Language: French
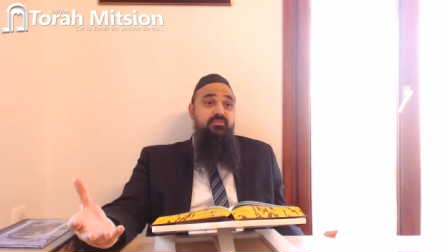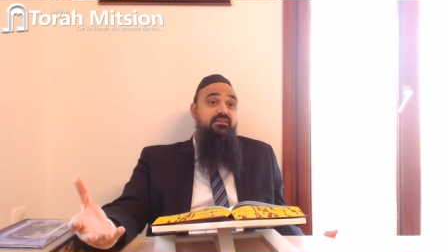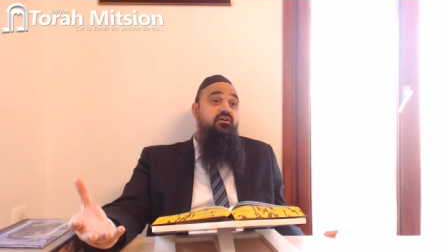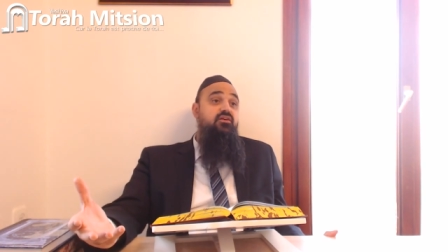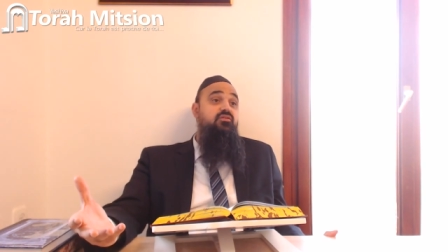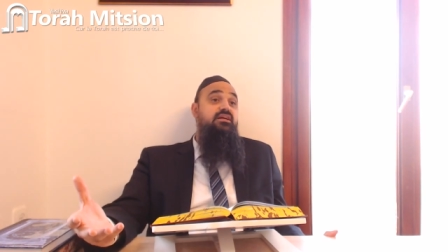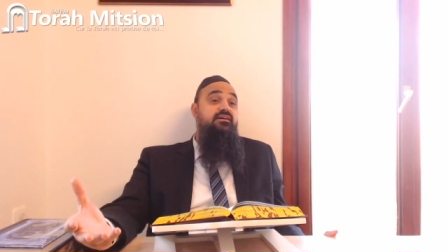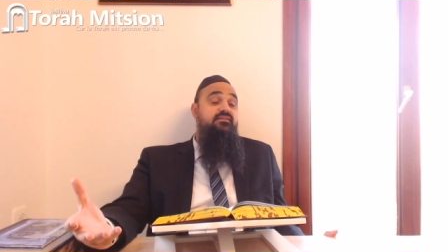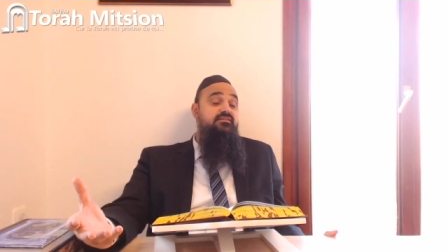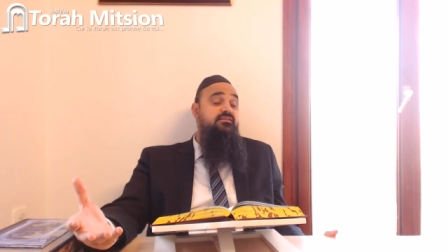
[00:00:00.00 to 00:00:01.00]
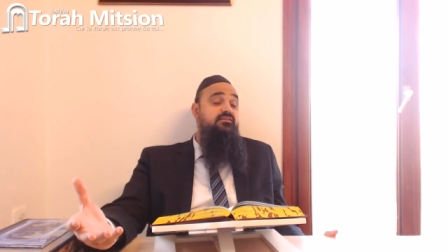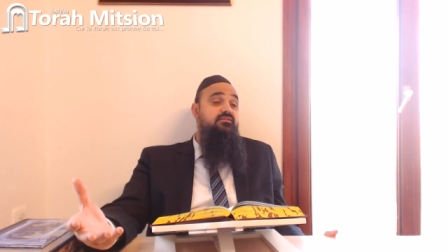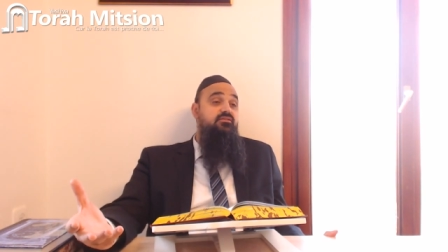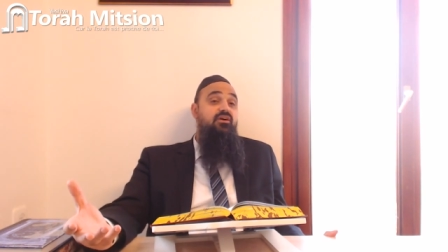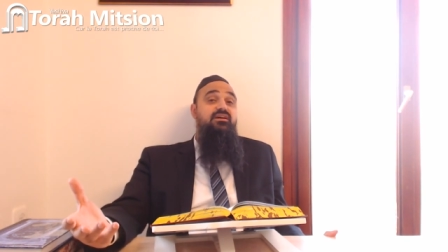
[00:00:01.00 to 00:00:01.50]
Maintenant, on a un digne
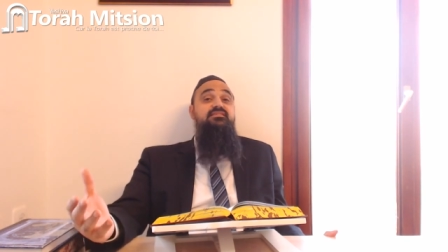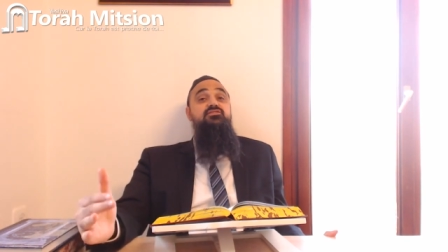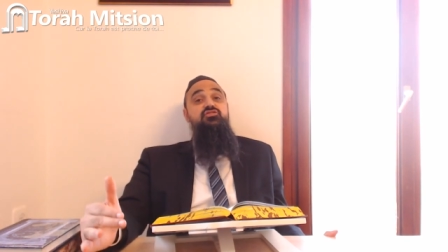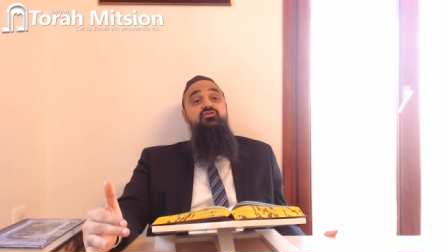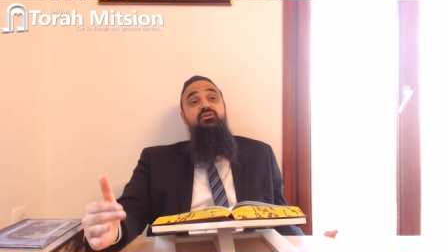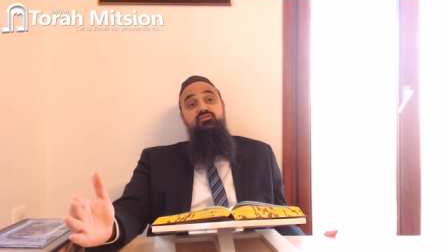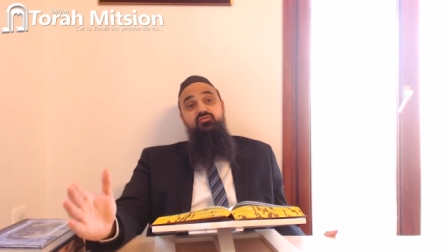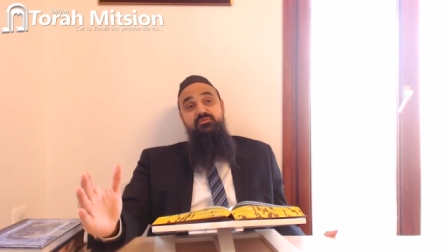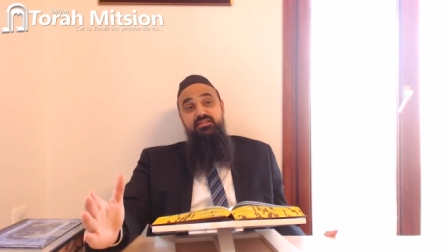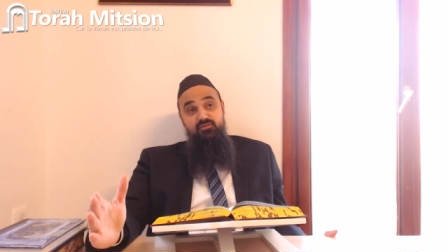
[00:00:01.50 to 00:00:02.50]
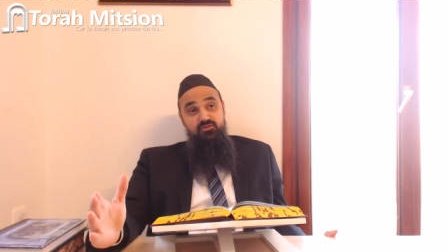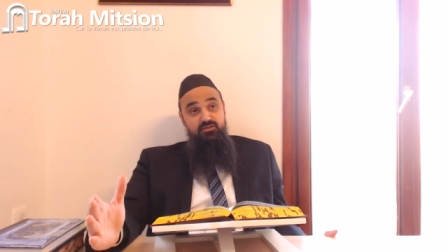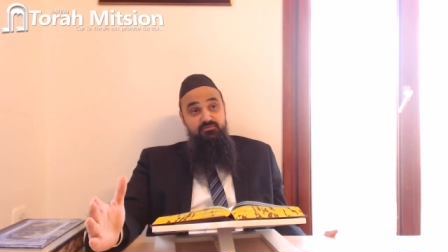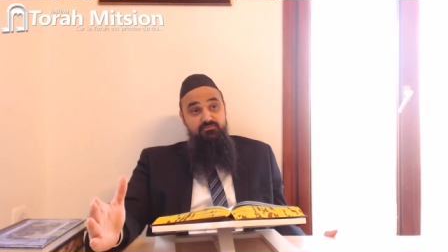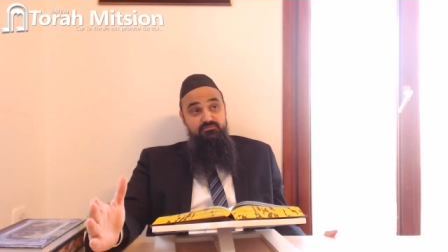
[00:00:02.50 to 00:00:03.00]
que Khatsi Shiur a Minatora.
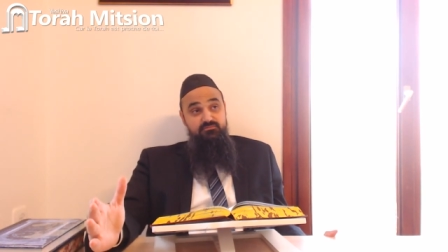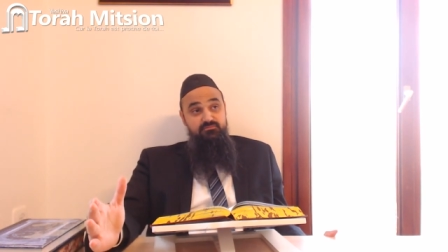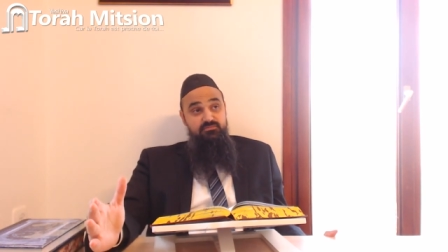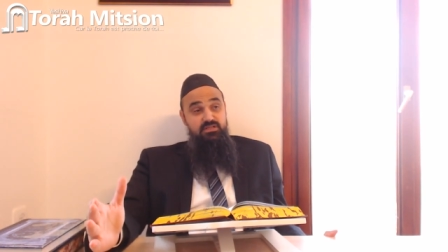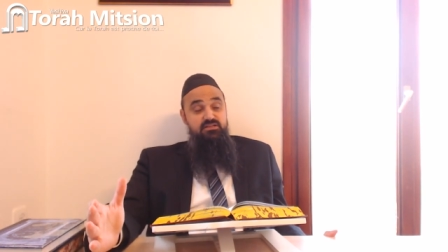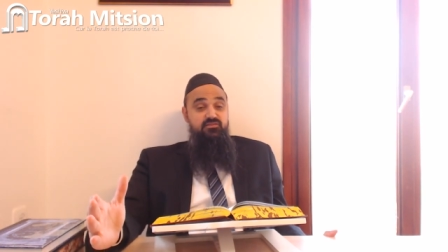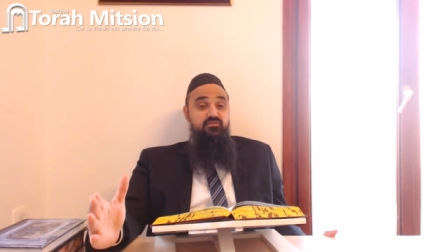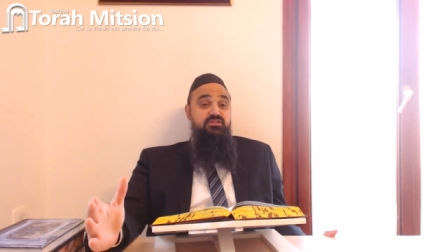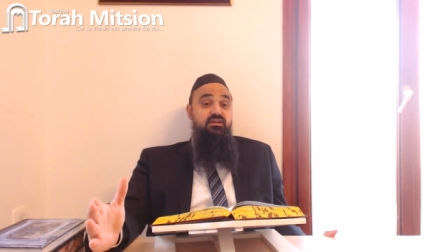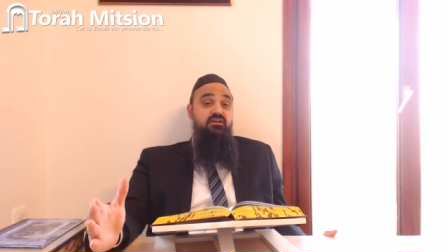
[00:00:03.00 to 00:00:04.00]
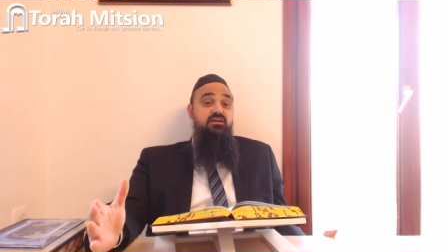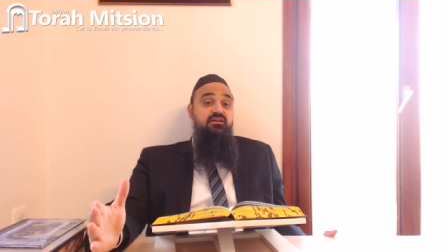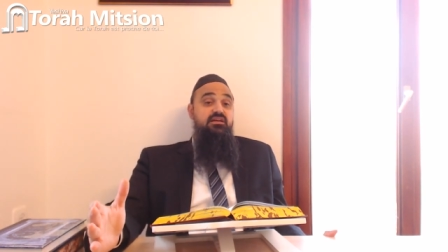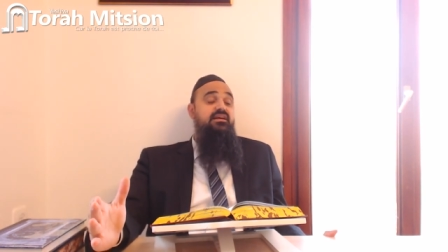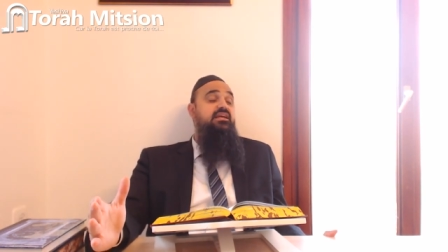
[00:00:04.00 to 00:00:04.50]
Ça veut dire
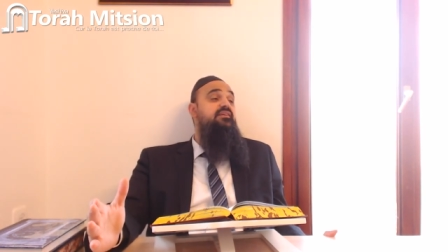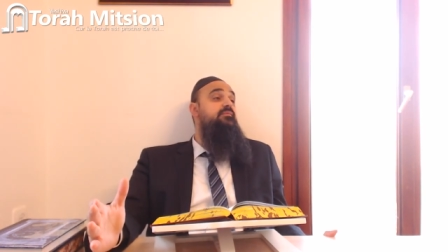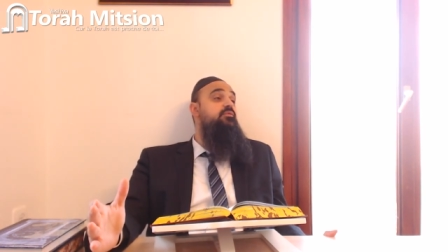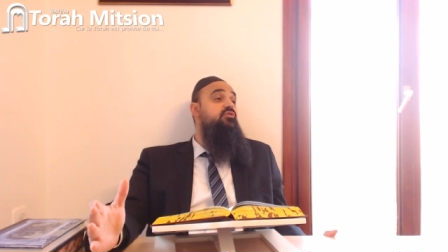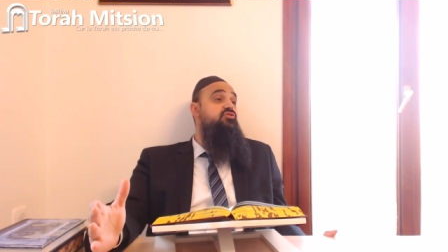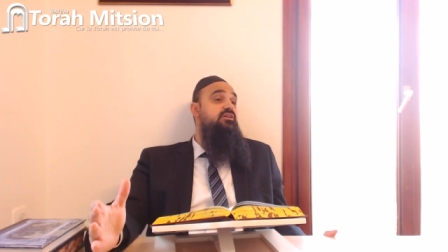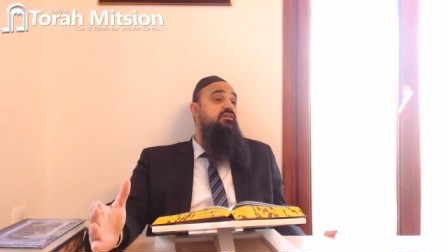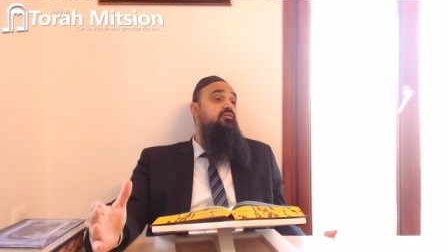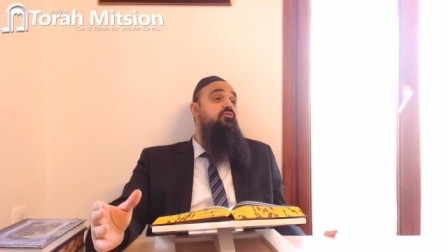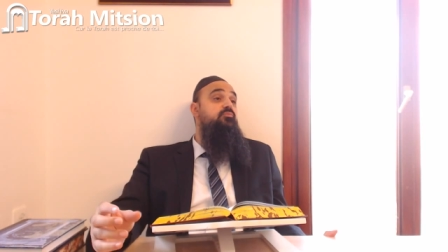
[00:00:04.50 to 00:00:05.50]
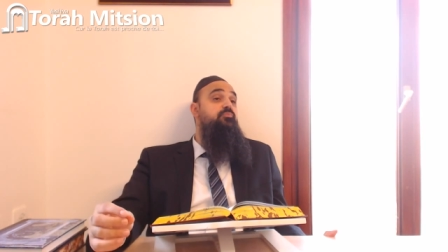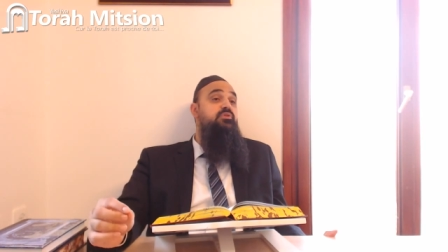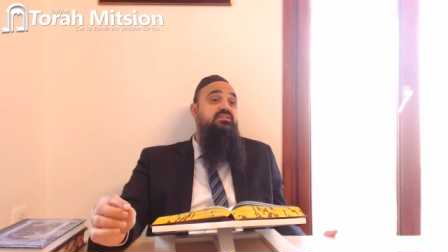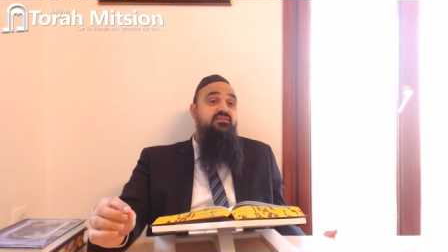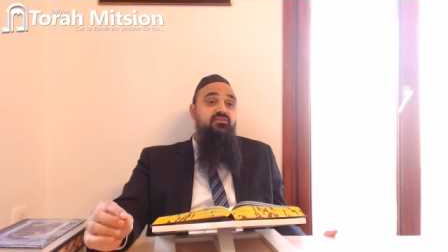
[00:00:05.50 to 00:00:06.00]
quelqu'un qui va manger une
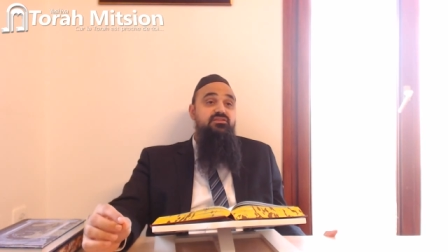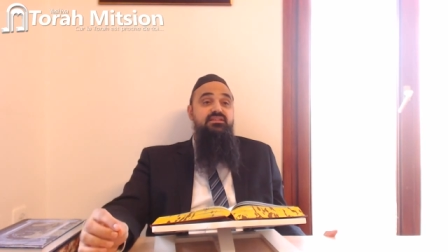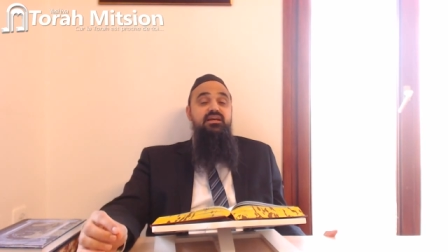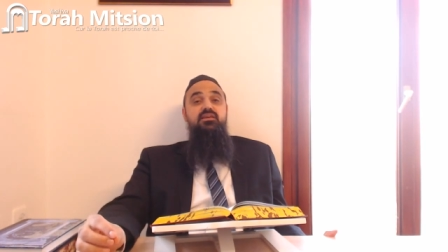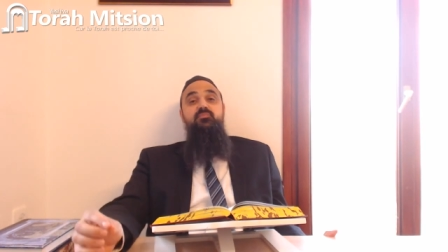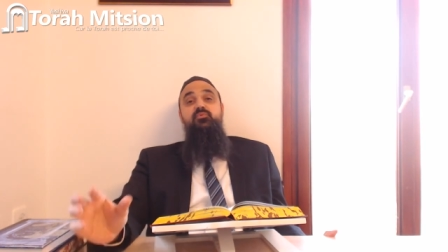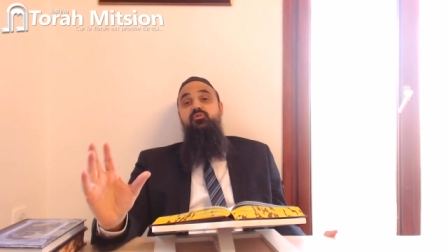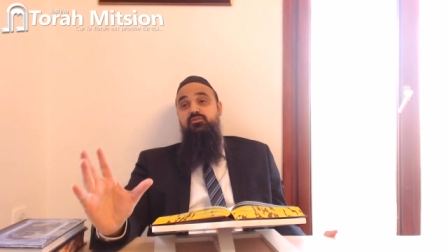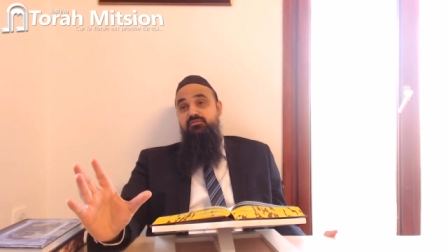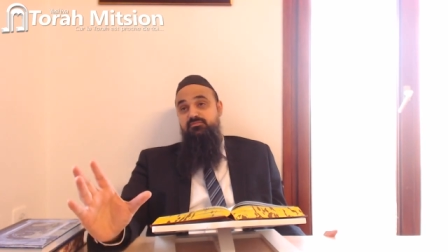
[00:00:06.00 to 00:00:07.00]
petite quantité à Kippour.